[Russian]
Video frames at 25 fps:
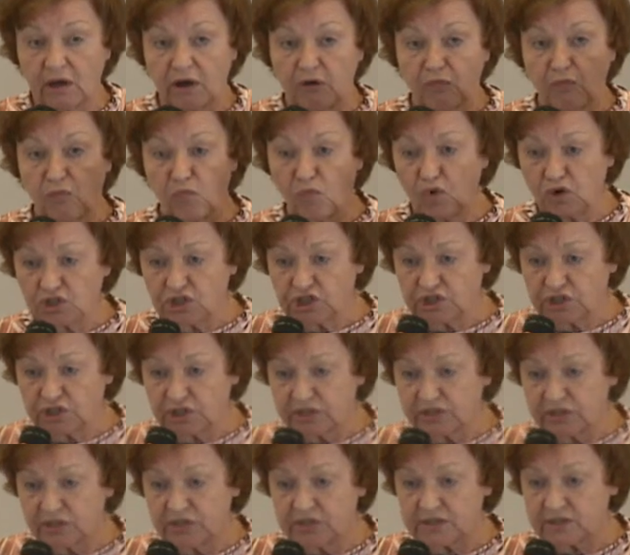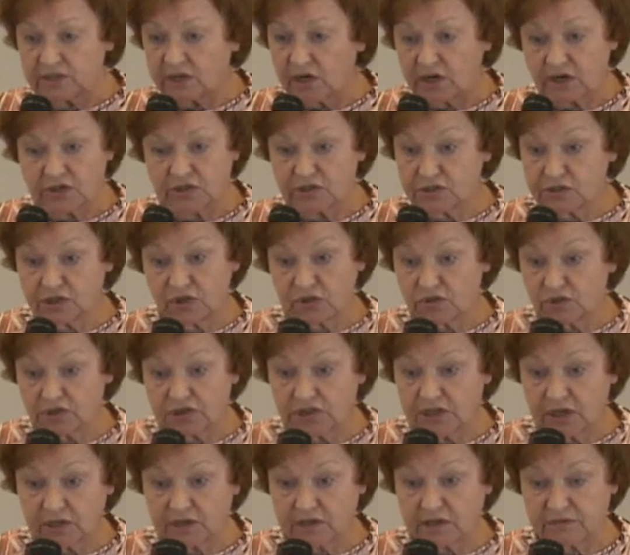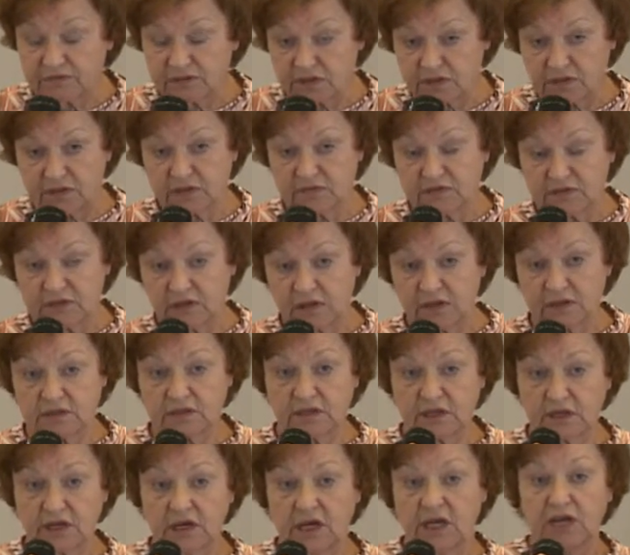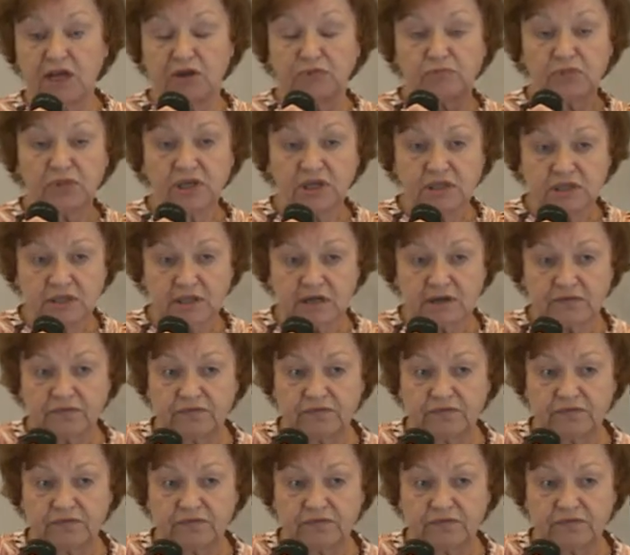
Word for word: мощный, несколько, не знаю, десятков, наверное, квадратных метров